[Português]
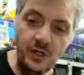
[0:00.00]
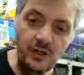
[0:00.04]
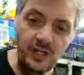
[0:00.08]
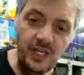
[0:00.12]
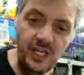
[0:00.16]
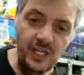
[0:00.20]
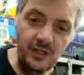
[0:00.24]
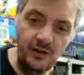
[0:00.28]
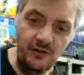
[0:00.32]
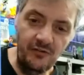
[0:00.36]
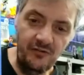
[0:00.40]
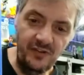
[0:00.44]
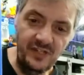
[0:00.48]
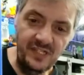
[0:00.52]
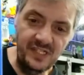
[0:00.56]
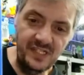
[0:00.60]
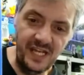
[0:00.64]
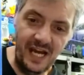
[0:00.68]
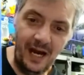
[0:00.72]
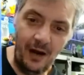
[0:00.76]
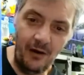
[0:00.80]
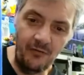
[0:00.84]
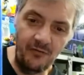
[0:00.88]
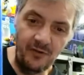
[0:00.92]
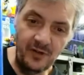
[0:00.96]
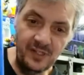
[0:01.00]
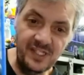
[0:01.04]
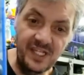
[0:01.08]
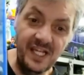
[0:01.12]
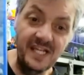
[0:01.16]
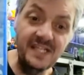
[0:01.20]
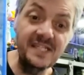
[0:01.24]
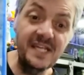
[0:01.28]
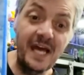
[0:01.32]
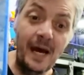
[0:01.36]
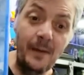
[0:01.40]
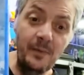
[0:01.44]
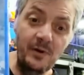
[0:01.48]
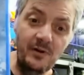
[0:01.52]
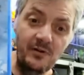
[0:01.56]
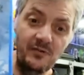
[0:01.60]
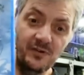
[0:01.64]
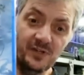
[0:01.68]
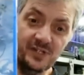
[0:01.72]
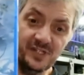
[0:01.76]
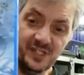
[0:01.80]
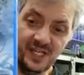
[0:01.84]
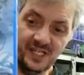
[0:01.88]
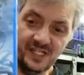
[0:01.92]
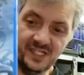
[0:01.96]
seu nick oficial. Você sabe o
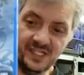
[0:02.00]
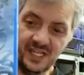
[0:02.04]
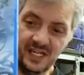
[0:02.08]
que você